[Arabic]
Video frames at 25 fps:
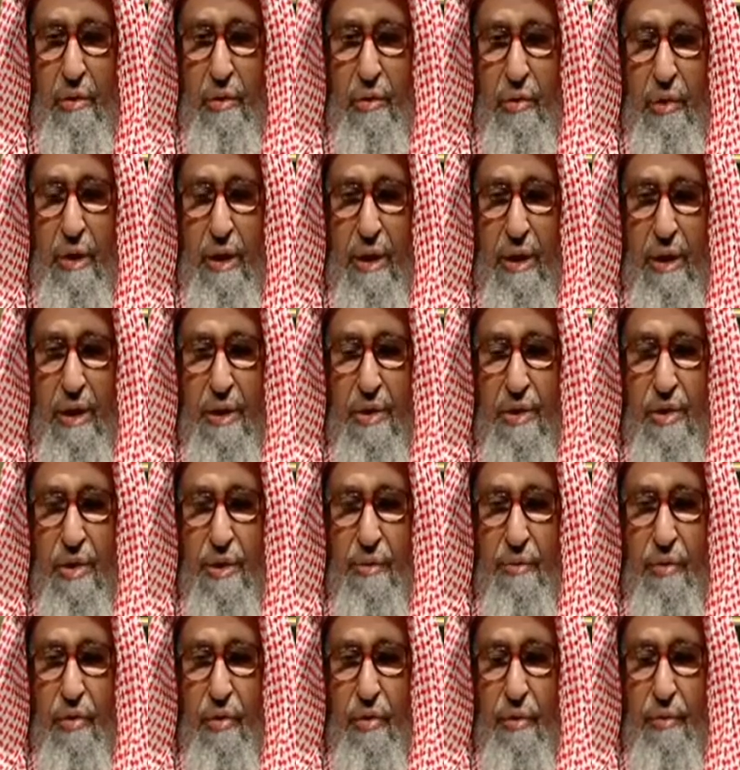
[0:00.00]

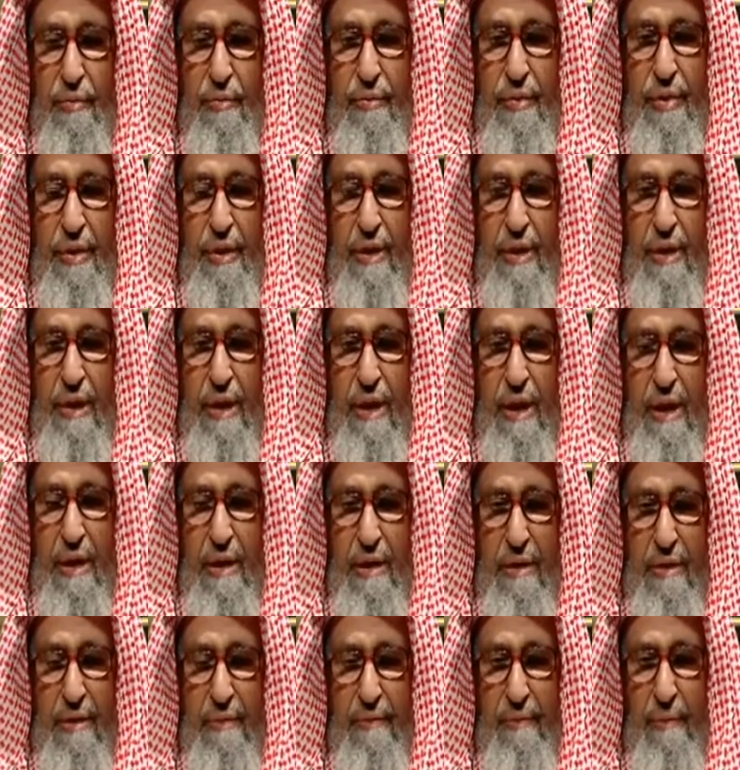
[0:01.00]
يحاسبكم به
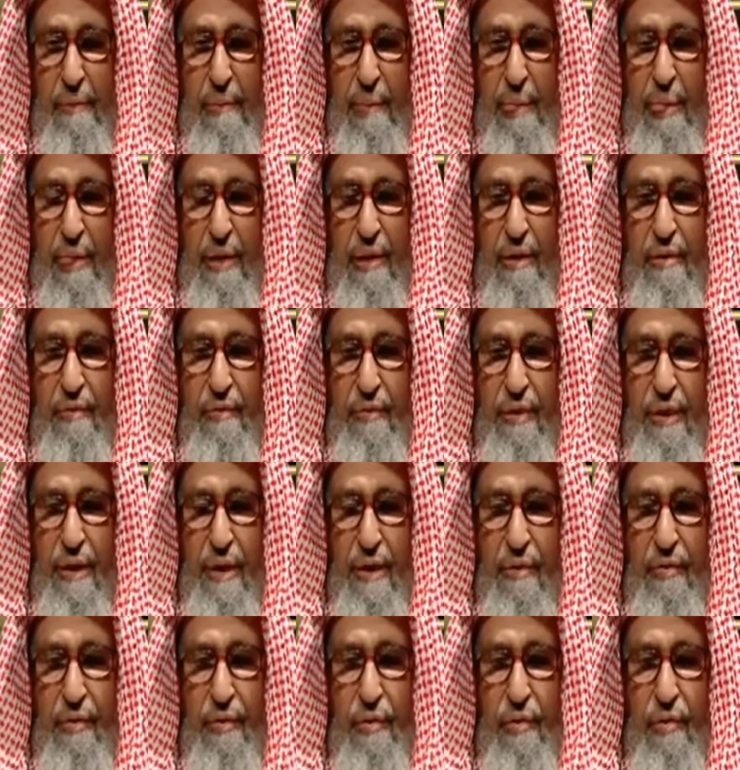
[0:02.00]
الله
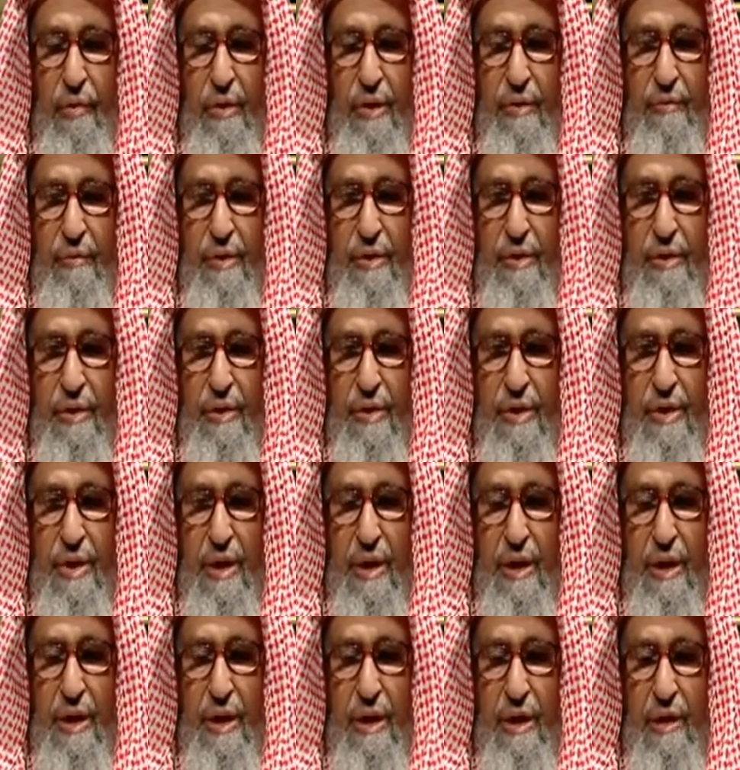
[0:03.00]
فيغفر لمن
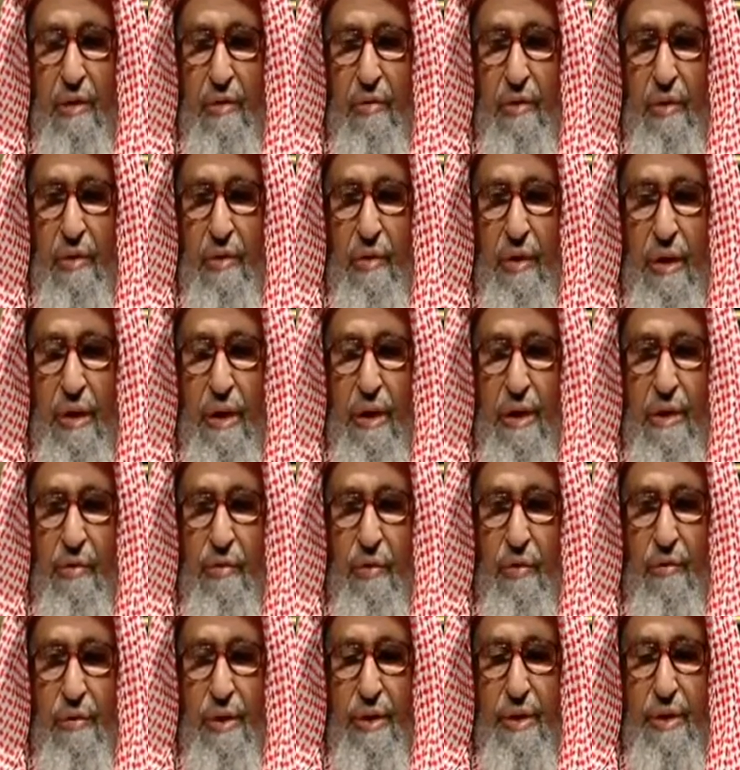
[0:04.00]
يشاء
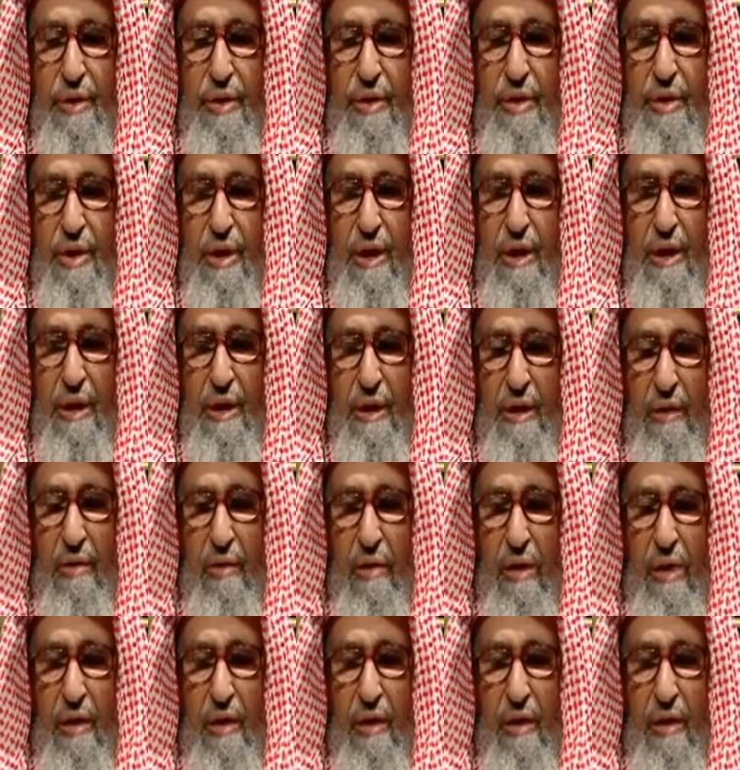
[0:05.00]
ويعذب من يشاء